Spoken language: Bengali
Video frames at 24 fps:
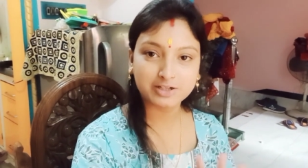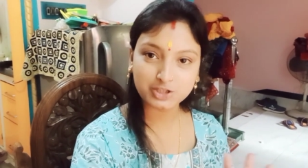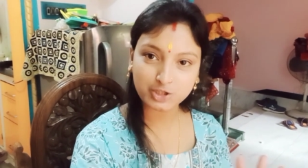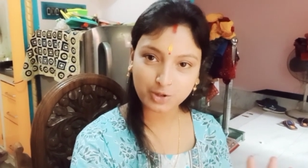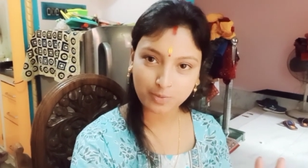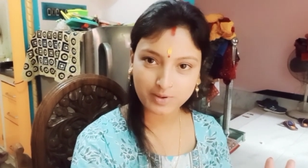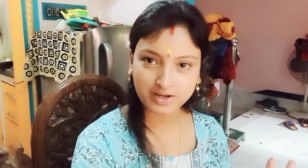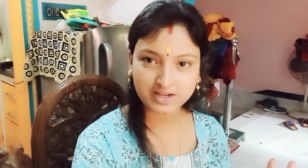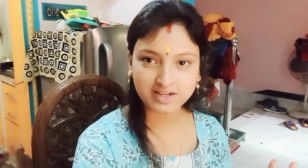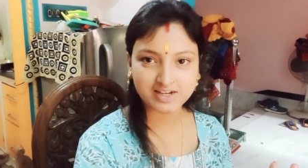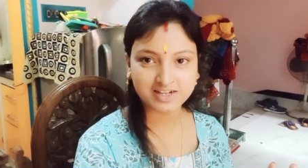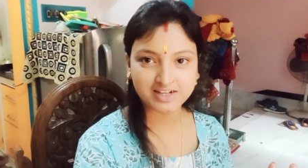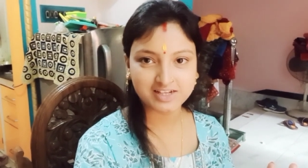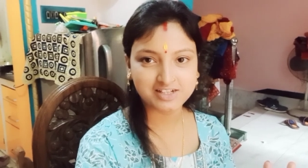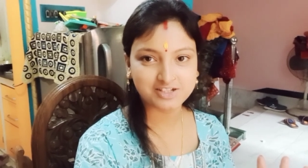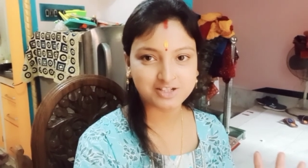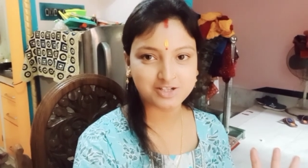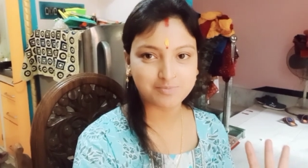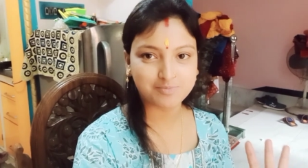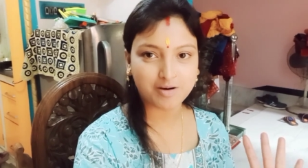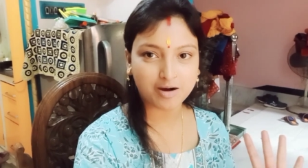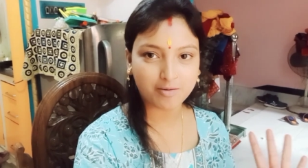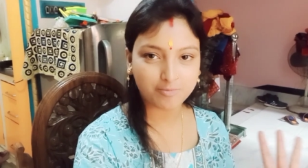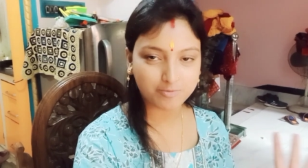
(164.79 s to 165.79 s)
সবাই খেয়ে নিয়েছে
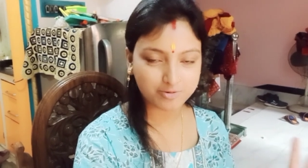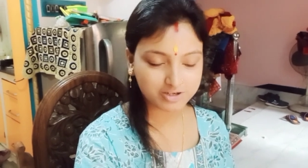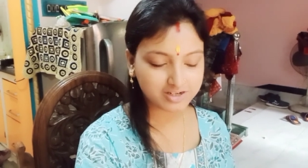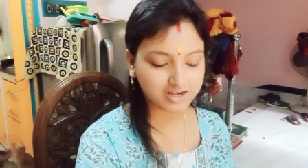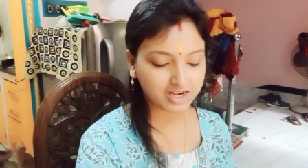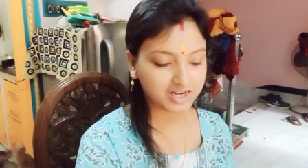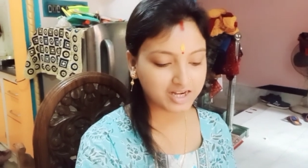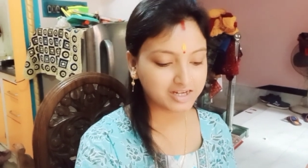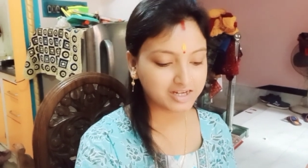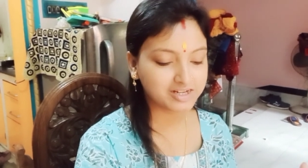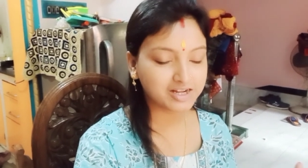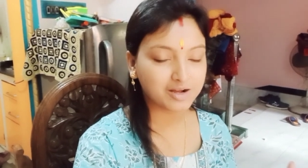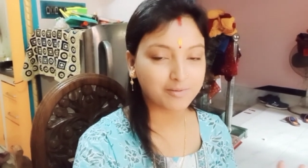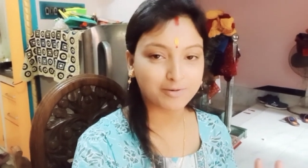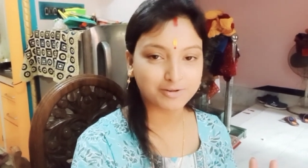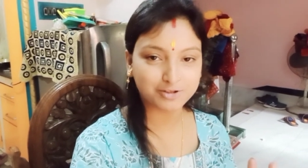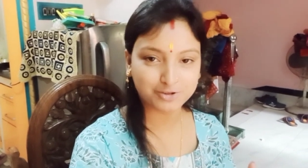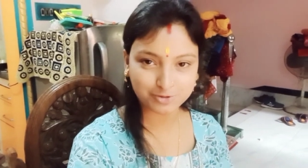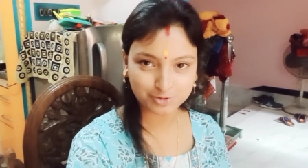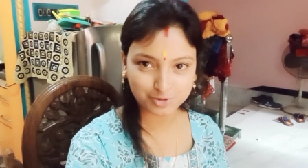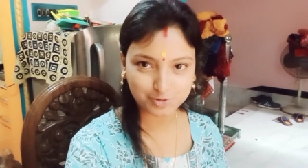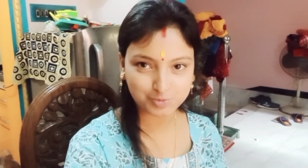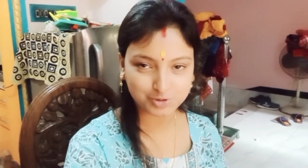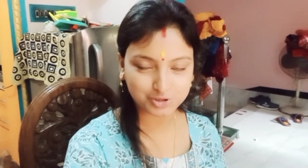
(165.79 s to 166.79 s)
মামনি খায়নি আমার
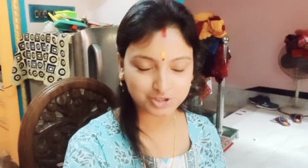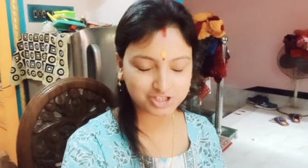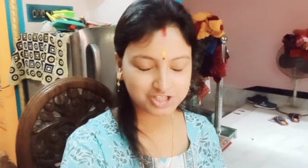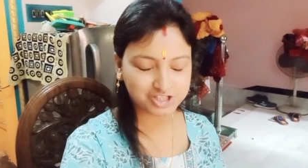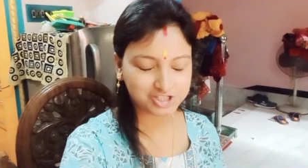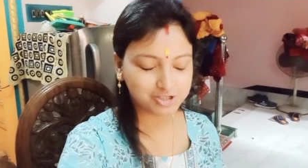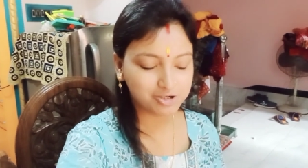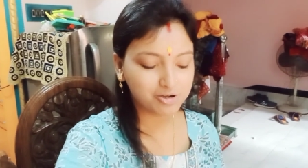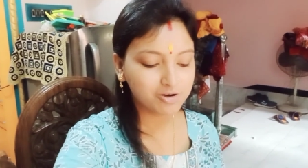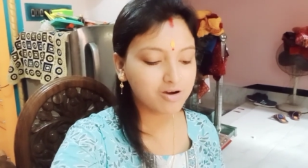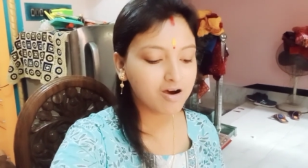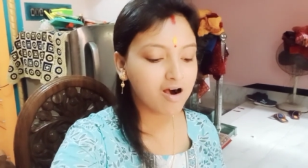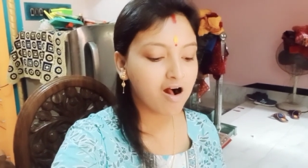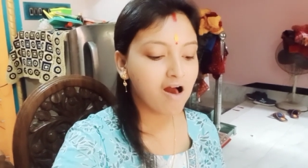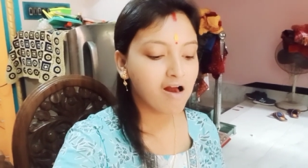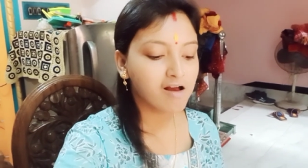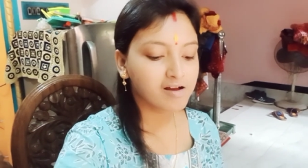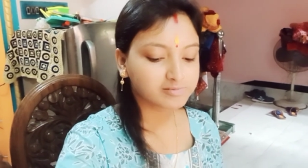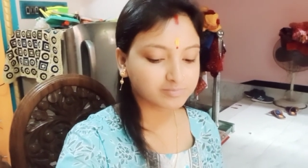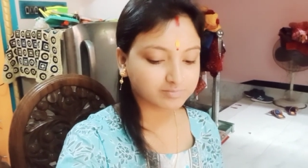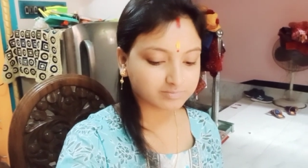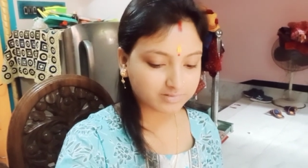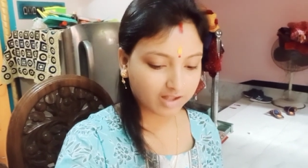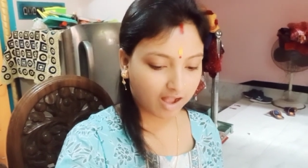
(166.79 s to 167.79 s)
জন্য বসেছিল
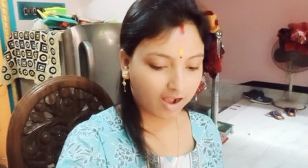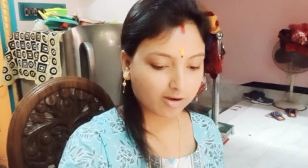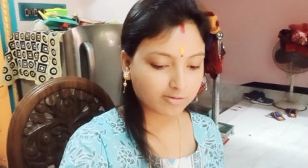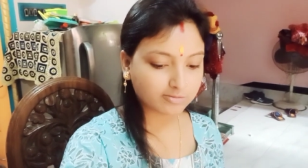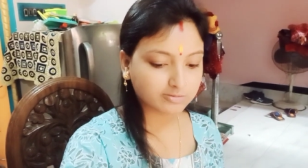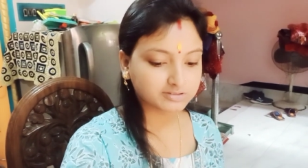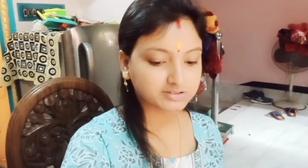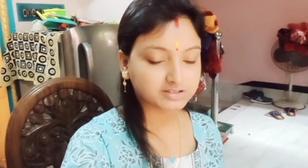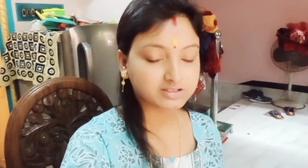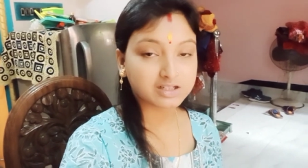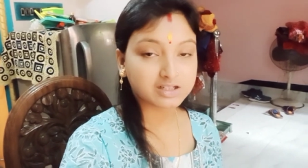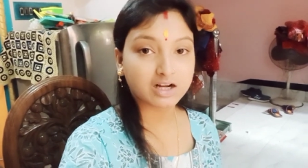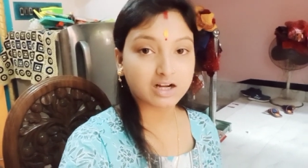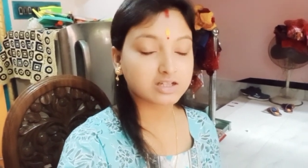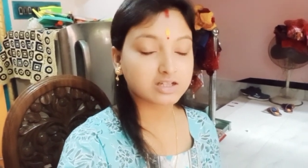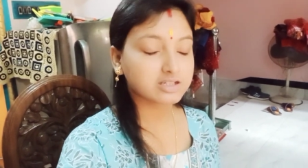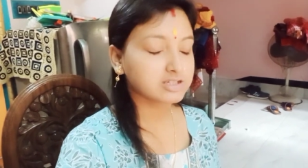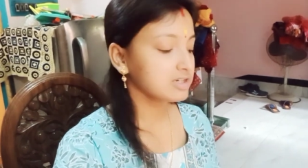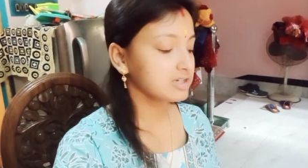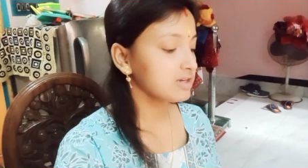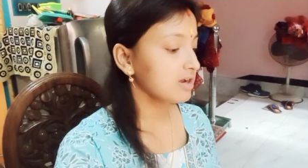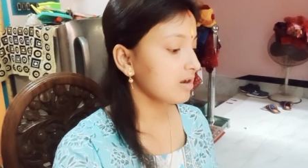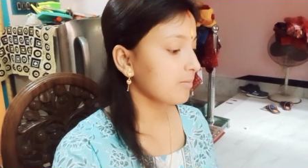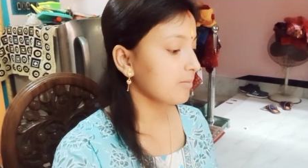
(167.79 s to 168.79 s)
এখন এসে খাচ্ছি
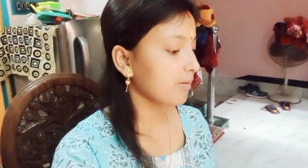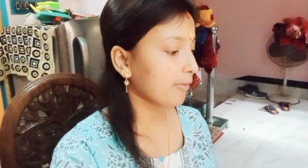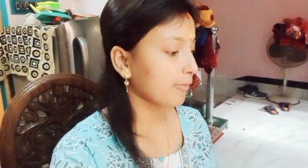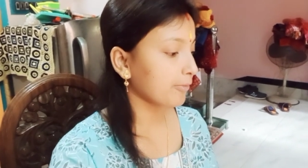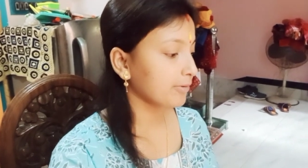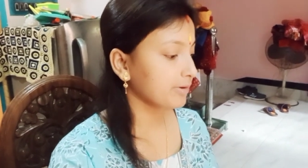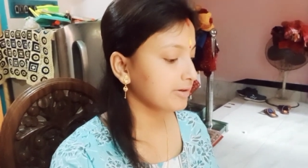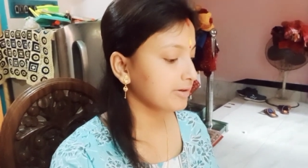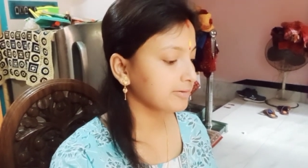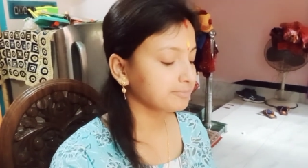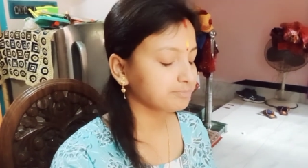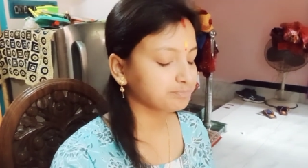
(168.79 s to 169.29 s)
আর মামনির